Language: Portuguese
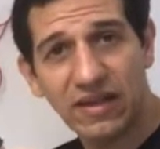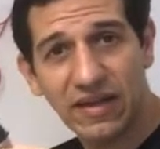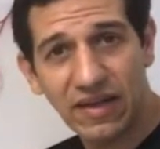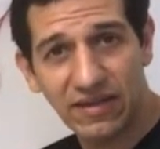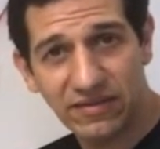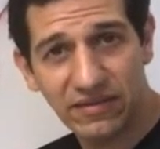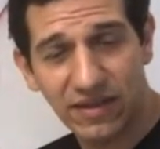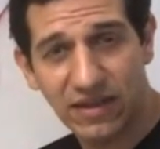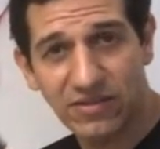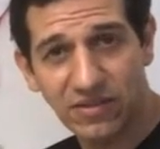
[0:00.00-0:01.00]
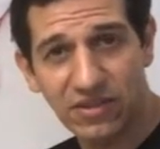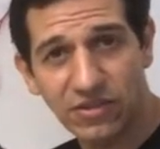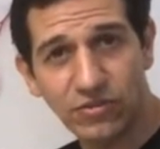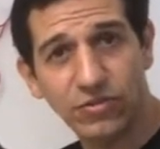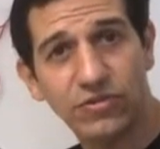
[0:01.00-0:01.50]
naquelas, naqueles
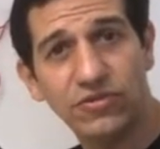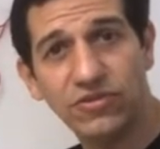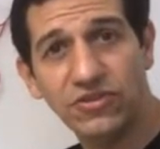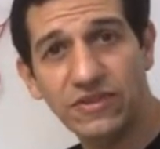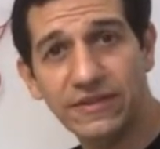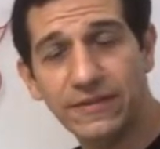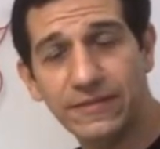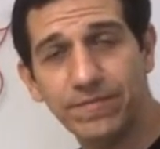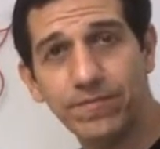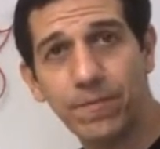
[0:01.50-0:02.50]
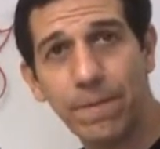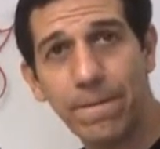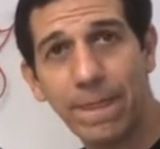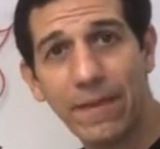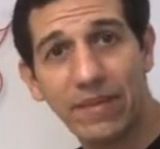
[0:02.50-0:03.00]
lixos de
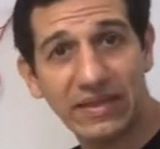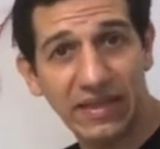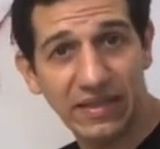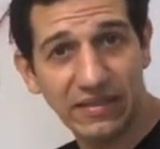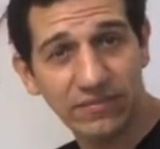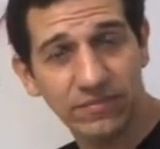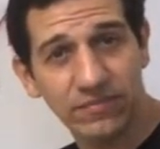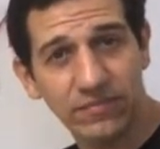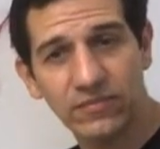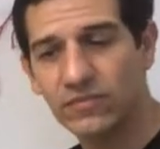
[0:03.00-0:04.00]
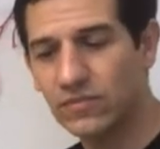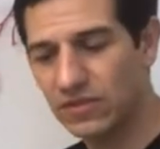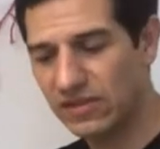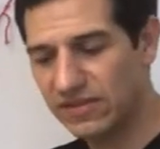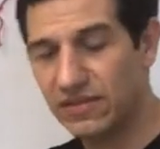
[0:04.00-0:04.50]
bateria,
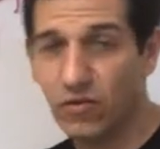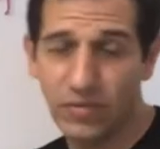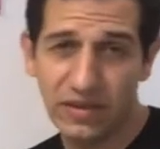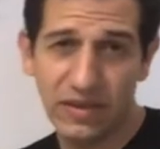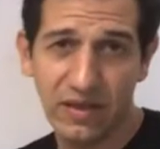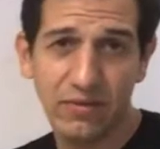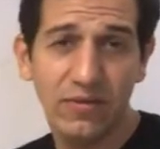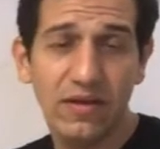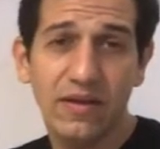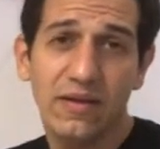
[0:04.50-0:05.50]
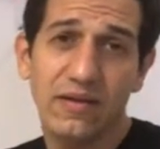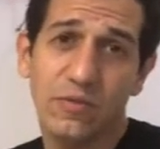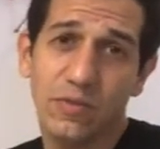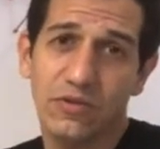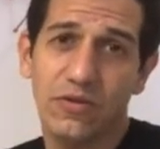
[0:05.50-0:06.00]
porque isso aqui é um metal. E o
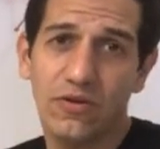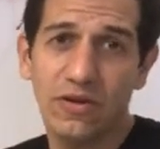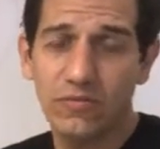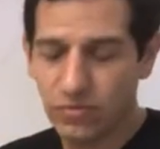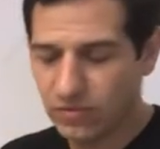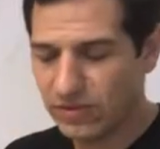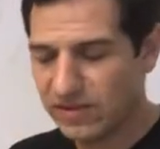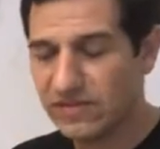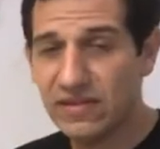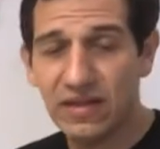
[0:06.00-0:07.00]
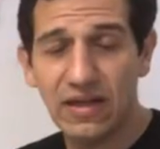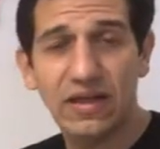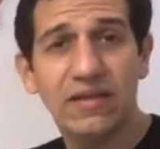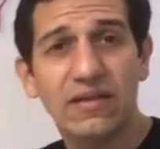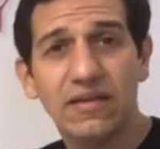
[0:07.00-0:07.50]
pessoal que costuma reciclar.
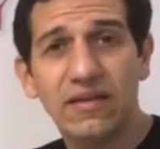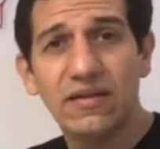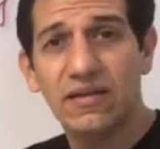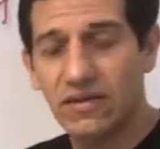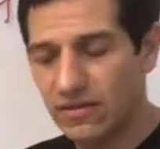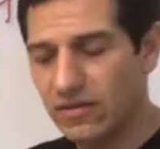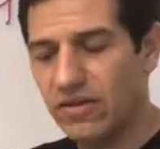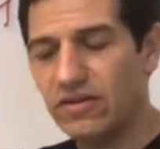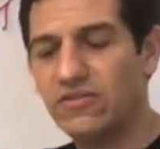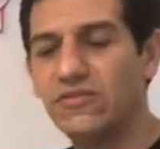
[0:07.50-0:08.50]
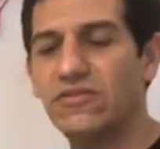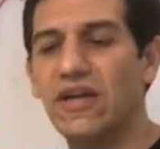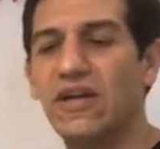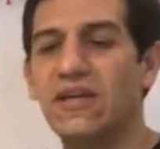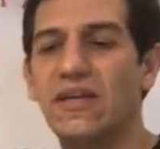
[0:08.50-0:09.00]
Aí, ó, tem um restinho de
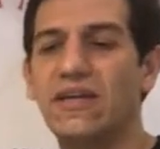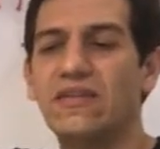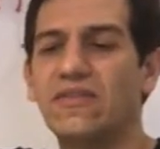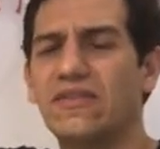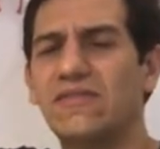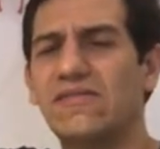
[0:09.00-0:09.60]
ar aqui ainda, ó.